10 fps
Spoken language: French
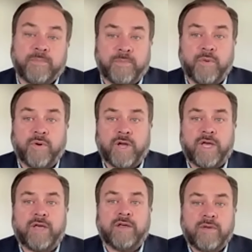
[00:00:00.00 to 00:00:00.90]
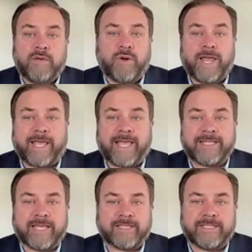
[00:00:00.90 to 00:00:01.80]
pour, pour la
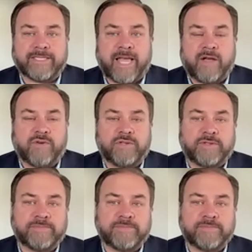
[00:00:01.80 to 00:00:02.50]
caserne qui sera en route.